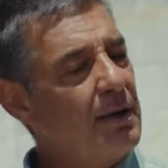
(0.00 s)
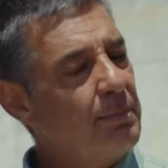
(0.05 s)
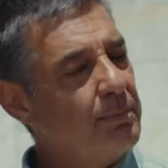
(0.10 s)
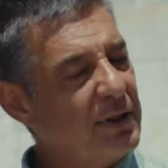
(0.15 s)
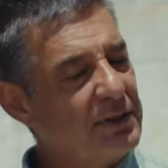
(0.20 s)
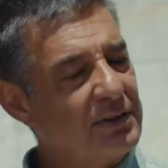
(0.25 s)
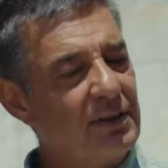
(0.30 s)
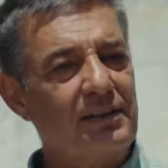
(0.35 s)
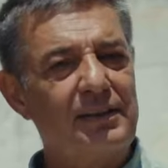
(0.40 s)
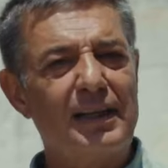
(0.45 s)
ve
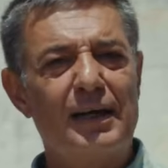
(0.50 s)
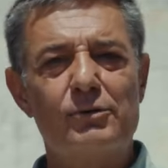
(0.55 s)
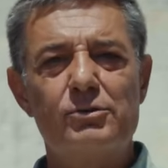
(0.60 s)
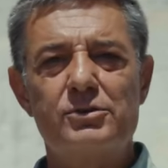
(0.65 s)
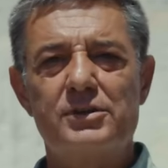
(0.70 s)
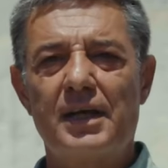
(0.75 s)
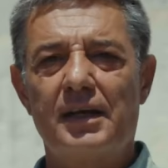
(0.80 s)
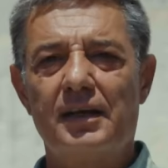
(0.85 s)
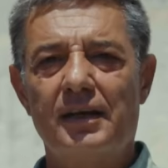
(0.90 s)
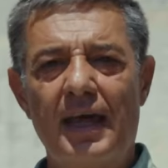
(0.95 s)
batıklar
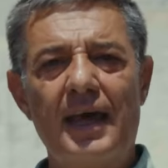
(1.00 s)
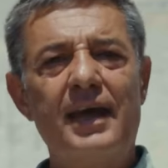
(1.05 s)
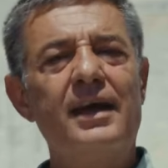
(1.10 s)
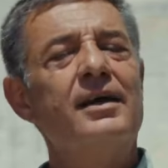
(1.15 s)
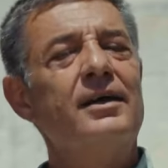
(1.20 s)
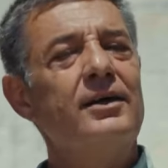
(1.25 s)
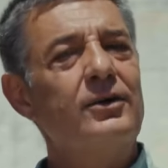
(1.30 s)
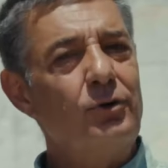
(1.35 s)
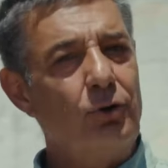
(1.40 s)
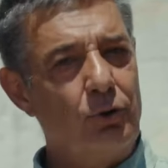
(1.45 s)
üzerine
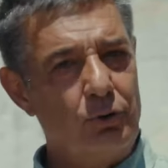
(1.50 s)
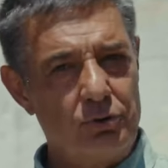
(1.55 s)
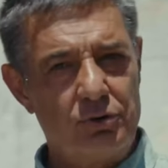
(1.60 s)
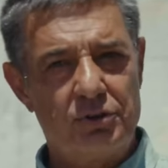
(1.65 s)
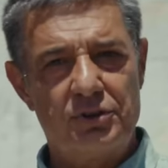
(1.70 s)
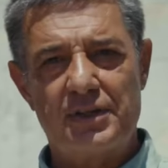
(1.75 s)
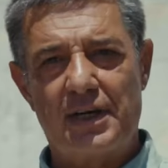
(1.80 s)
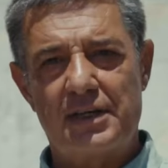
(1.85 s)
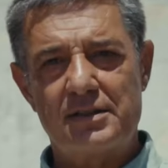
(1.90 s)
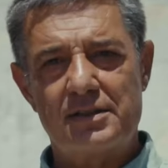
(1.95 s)

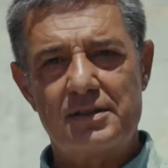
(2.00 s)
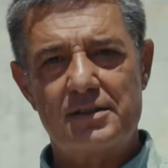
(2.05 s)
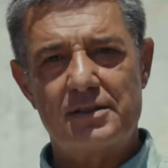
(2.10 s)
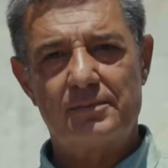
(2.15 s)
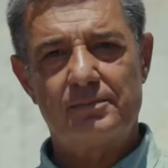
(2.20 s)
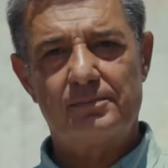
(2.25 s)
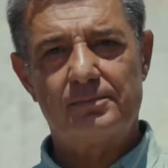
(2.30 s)
konuşacağız.